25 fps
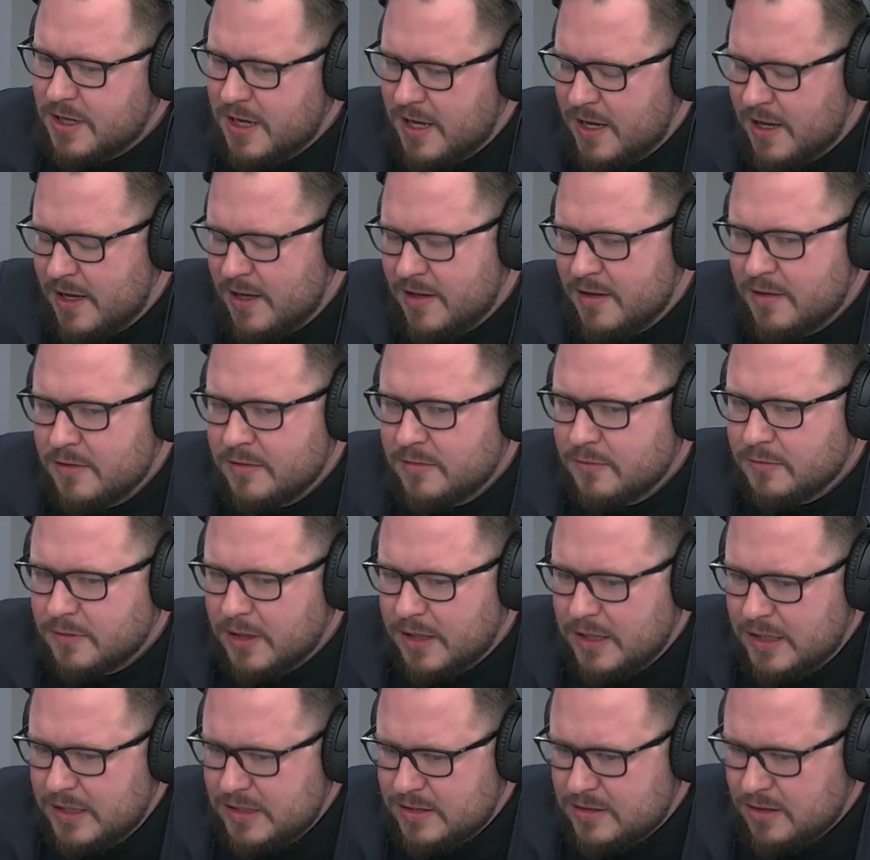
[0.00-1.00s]
że
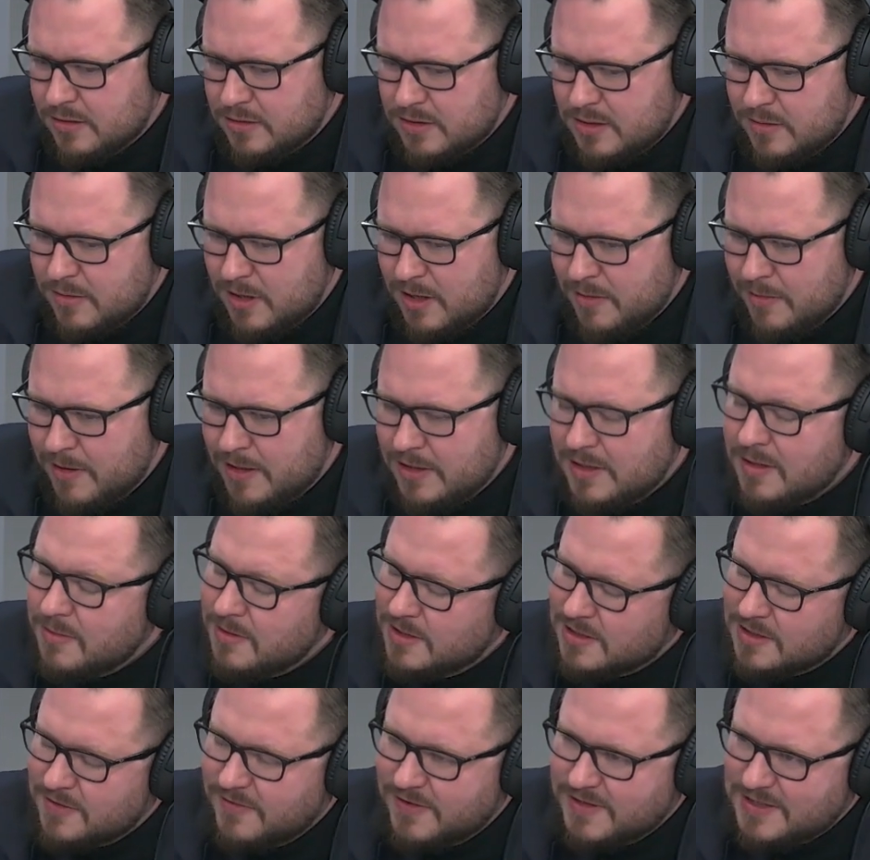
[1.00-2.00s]
tutaj istotnym elementem
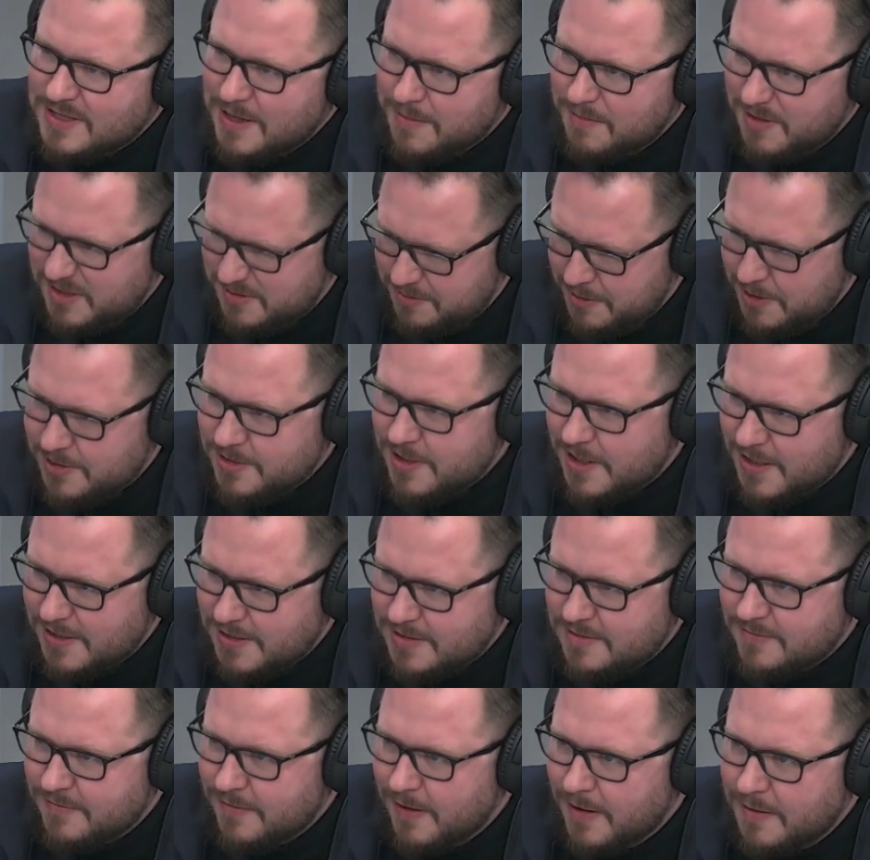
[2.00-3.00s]
jest kwestia
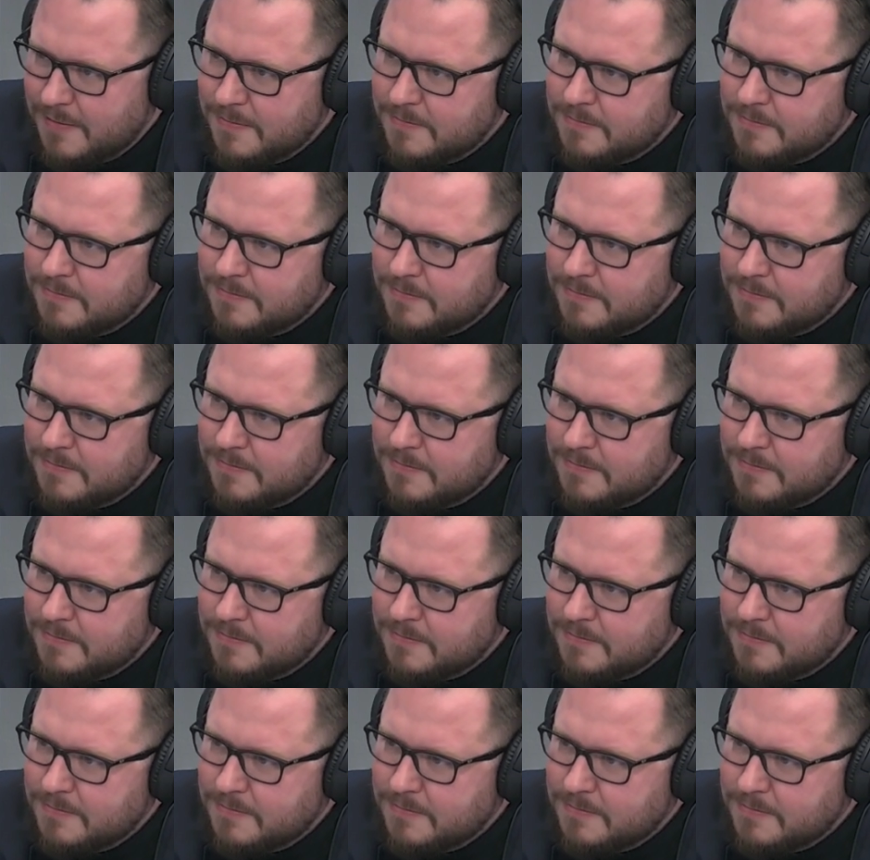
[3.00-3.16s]
bezpieczeństwa.